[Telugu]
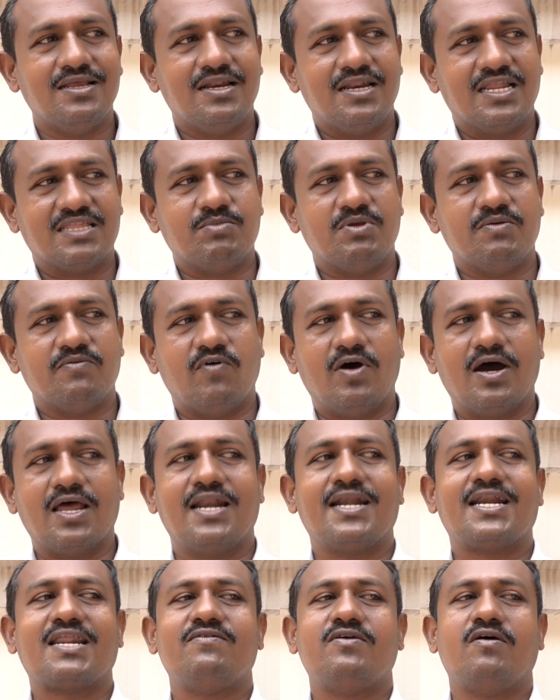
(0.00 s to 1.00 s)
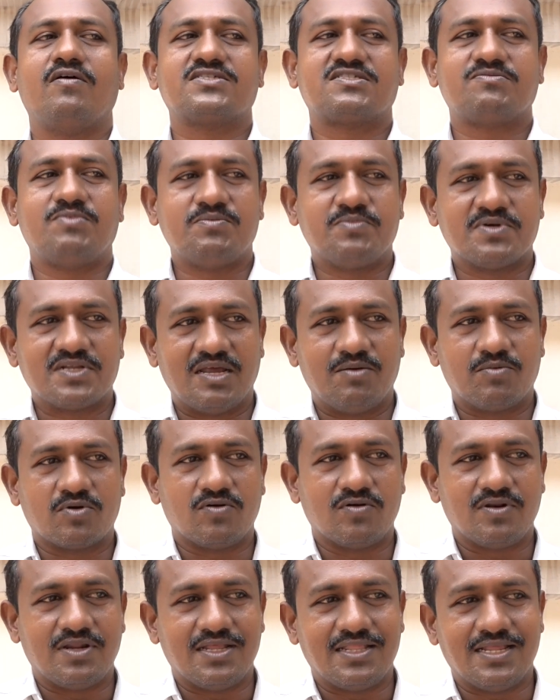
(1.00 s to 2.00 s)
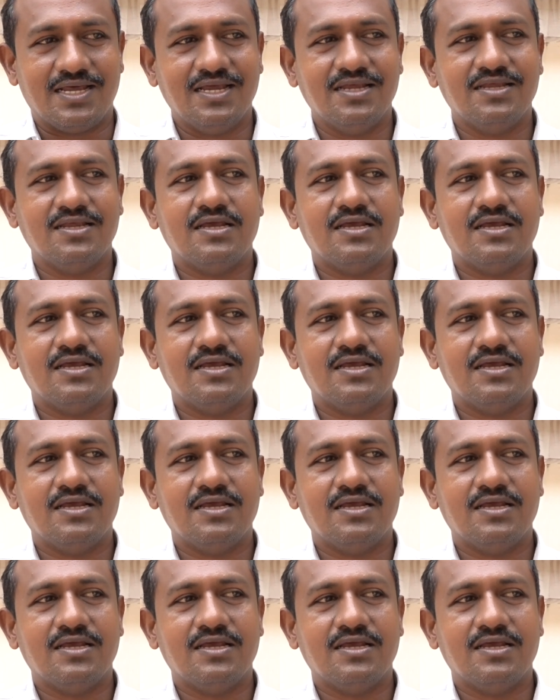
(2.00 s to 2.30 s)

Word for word: లేదా మీ వాలంటీర్ వ్యవస్థ మీద మీకు నమ్మకం లేదా